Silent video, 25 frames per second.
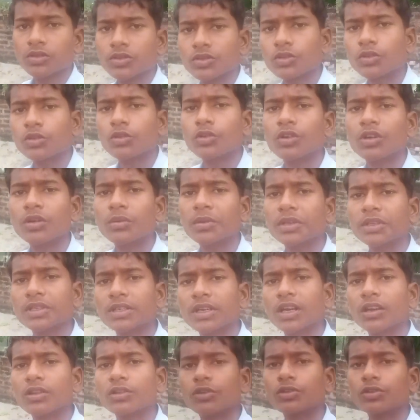सो so,
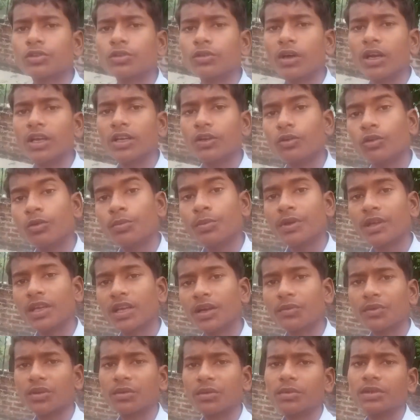नमस्कार दोस्तों आई होप कि
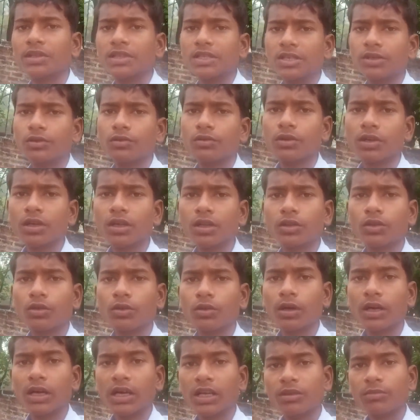आप सब अच्छे होंगे
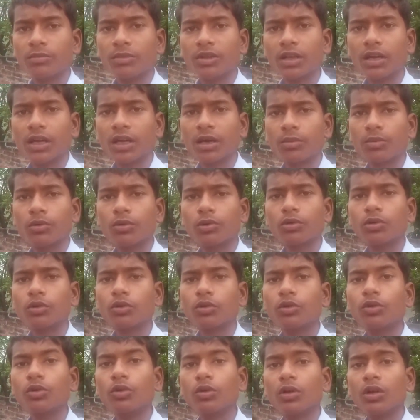तो आज मैं आप लोगों
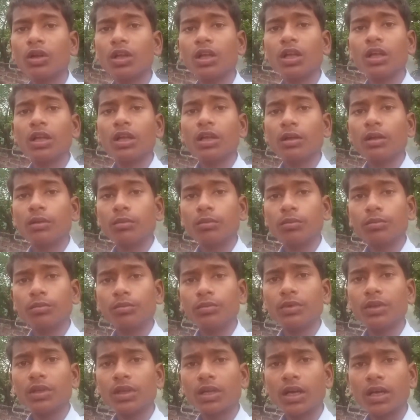
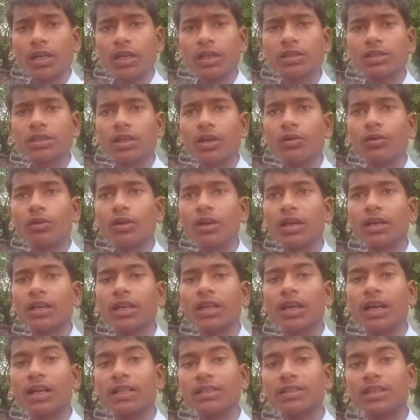को दिखाना चाहूँगा
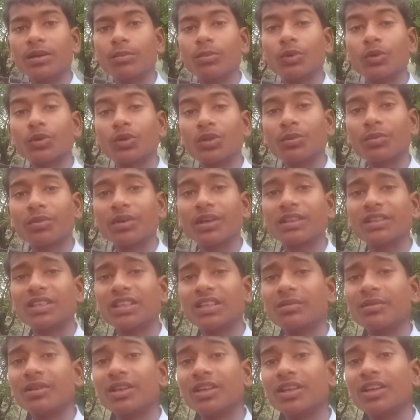कि आज का मौसम
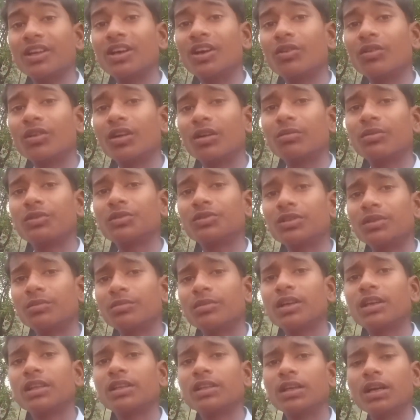कैसे है मेरे गांव का
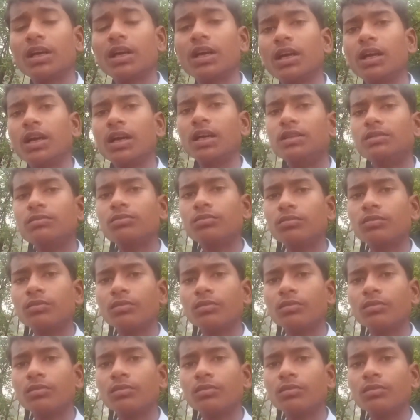मौसम कैसा है आज